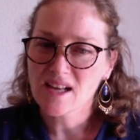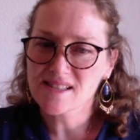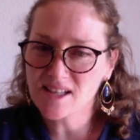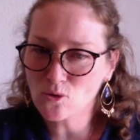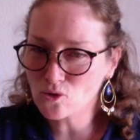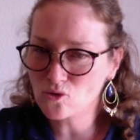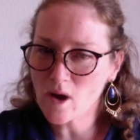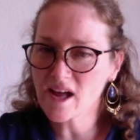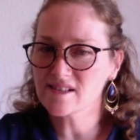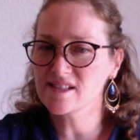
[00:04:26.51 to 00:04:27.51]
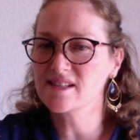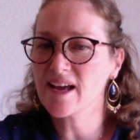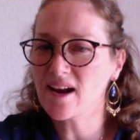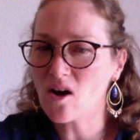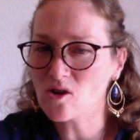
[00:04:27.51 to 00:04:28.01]
C'est donc toi,
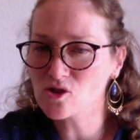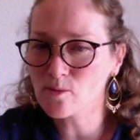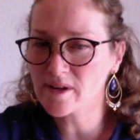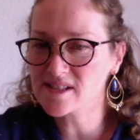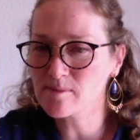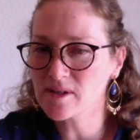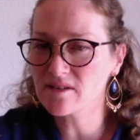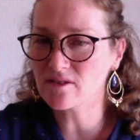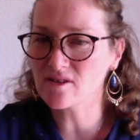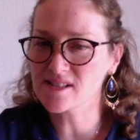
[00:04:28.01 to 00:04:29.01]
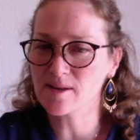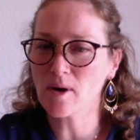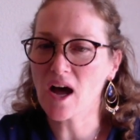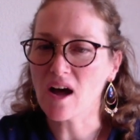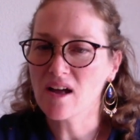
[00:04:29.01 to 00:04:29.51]
dit-elle en se précipitant dans ses
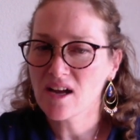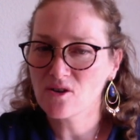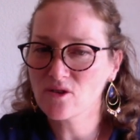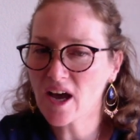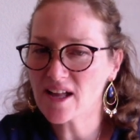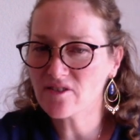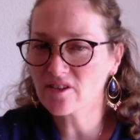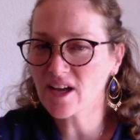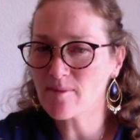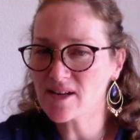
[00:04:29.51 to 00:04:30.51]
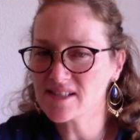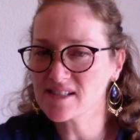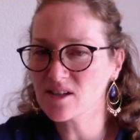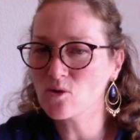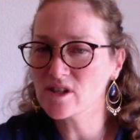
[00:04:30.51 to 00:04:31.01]
bras. Le narrateur dramatise
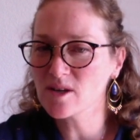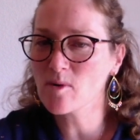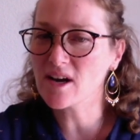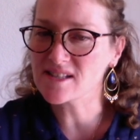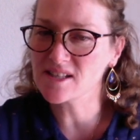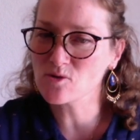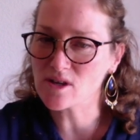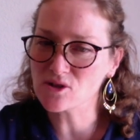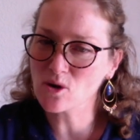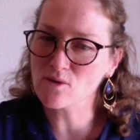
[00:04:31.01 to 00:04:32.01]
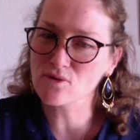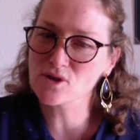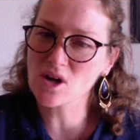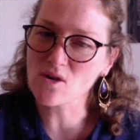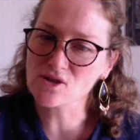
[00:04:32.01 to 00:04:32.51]
ironiquement la situation en
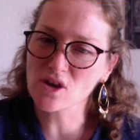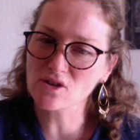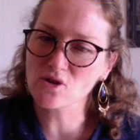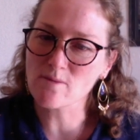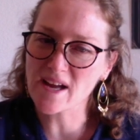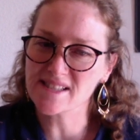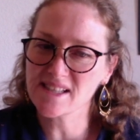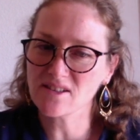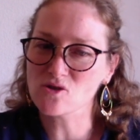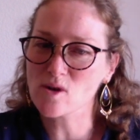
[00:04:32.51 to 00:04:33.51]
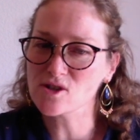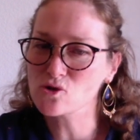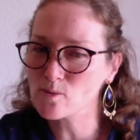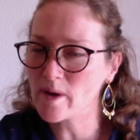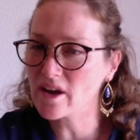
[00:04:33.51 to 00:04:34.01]
faisant en sorte que Mathilde soit
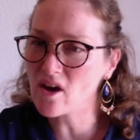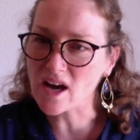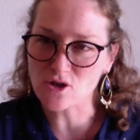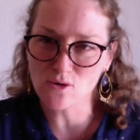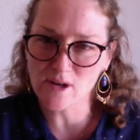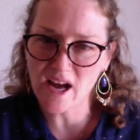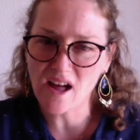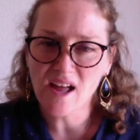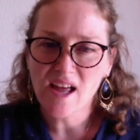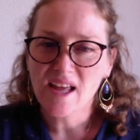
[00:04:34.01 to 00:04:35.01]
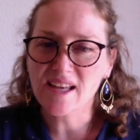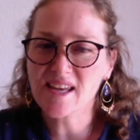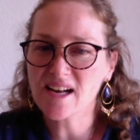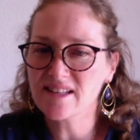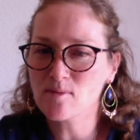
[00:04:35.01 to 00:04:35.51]
supérieure à Julien et
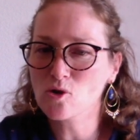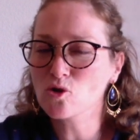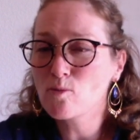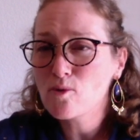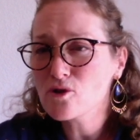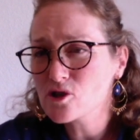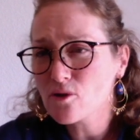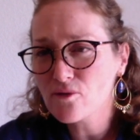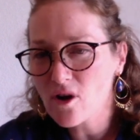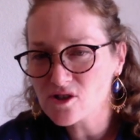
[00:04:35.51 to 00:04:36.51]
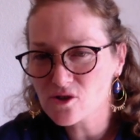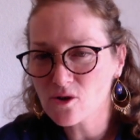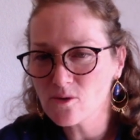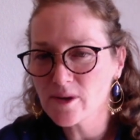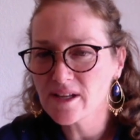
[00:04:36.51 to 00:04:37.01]
qu'elle démontre plus de force que
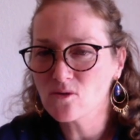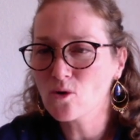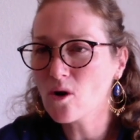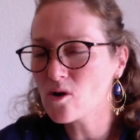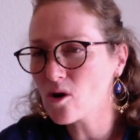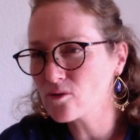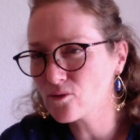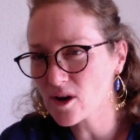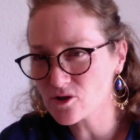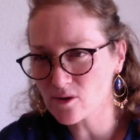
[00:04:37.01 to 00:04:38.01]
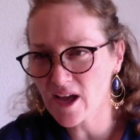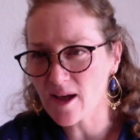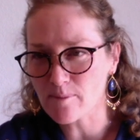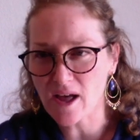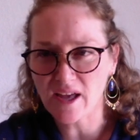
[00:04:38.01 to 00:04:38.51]
lui. Donc encore une fois, Julien
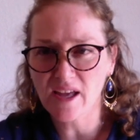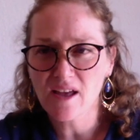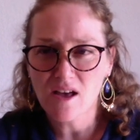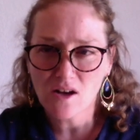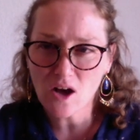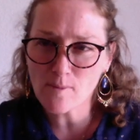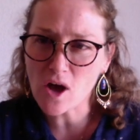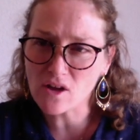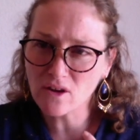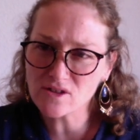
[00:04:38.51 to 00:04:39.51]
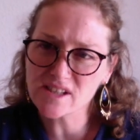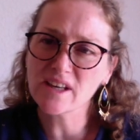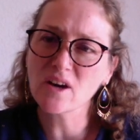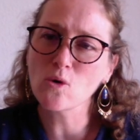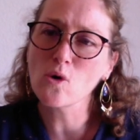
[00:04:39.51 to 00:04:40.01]
apparaît comme un
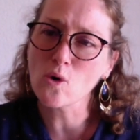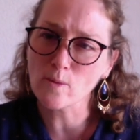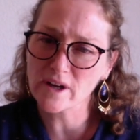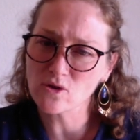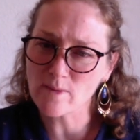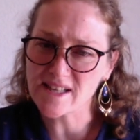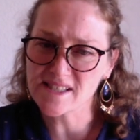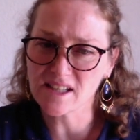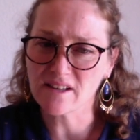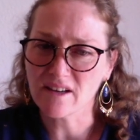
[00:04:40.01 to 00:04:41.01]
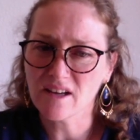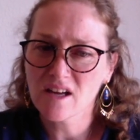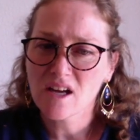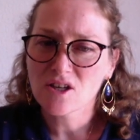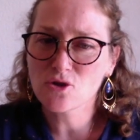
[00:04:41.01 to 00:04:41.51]
anti-héros auprès de Mathilde.
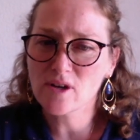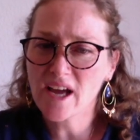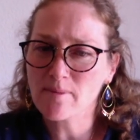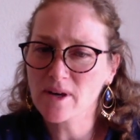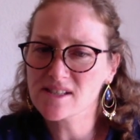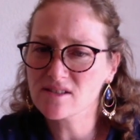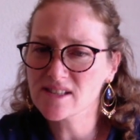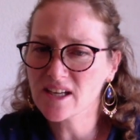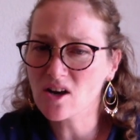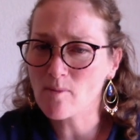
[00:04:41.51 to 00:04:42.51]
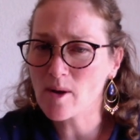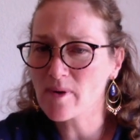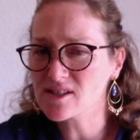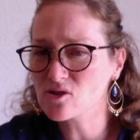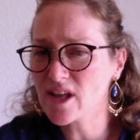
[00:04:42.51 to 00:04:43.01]
Julien est présenté comme un
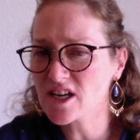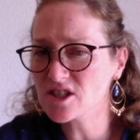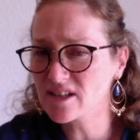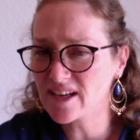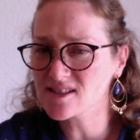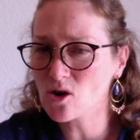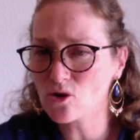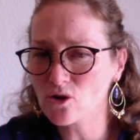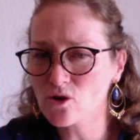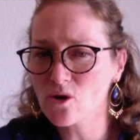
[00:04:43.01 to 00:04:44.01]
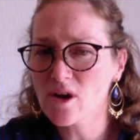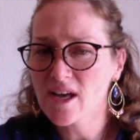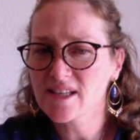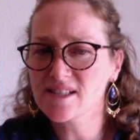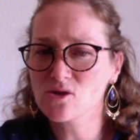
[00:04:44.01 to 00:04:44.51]
personnage très orgueilleux,
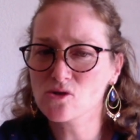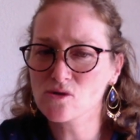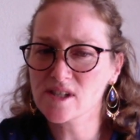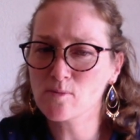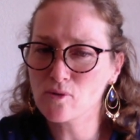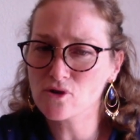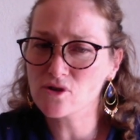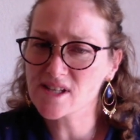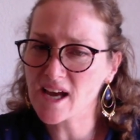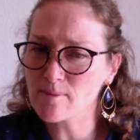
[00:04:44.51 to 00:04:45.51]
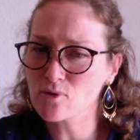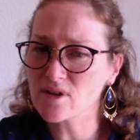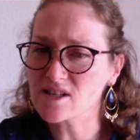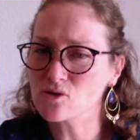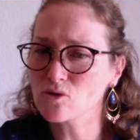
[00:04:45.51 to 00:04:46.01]
qui se soucie plus de sa
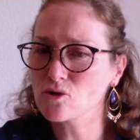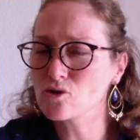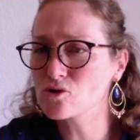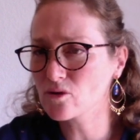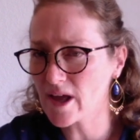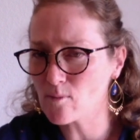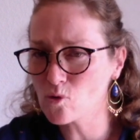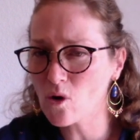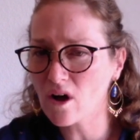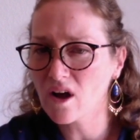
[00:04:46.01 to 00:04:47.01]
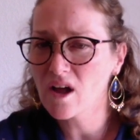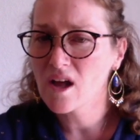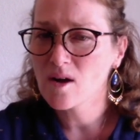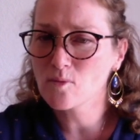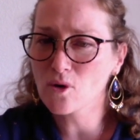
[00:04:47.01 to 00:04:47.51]
réputation que de son amour,
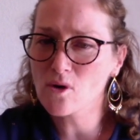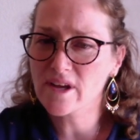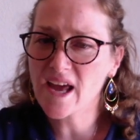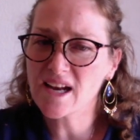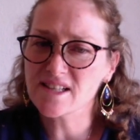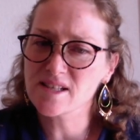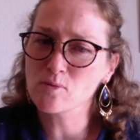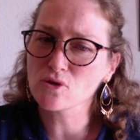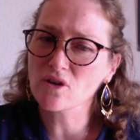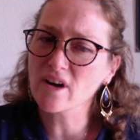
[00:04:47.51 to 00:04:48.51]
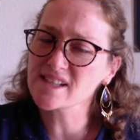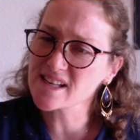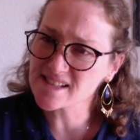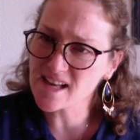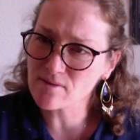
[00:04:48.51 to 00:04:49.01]
pour lequel il dit pourtant
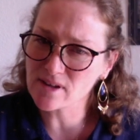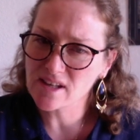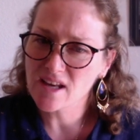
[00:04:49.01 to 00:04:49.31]
risquer sa vie.